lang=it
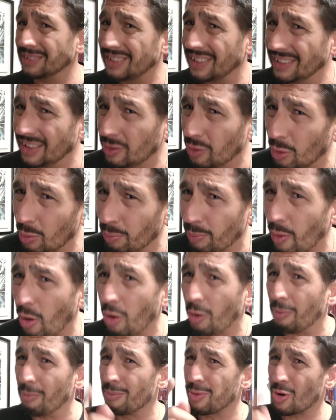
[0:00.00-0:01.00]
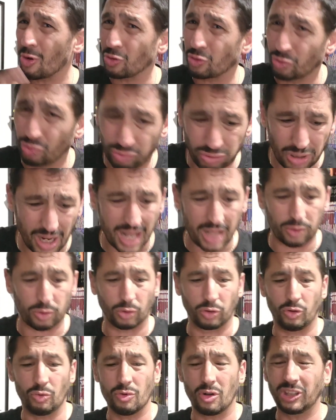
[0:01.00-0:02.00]
sentitelo un po'
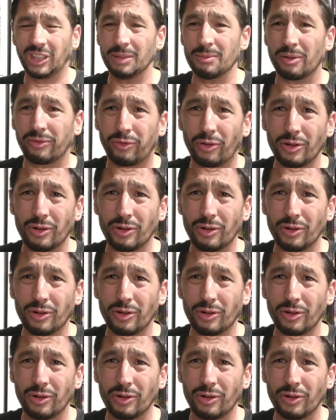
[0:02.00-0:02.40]
brossurato, di un'ottima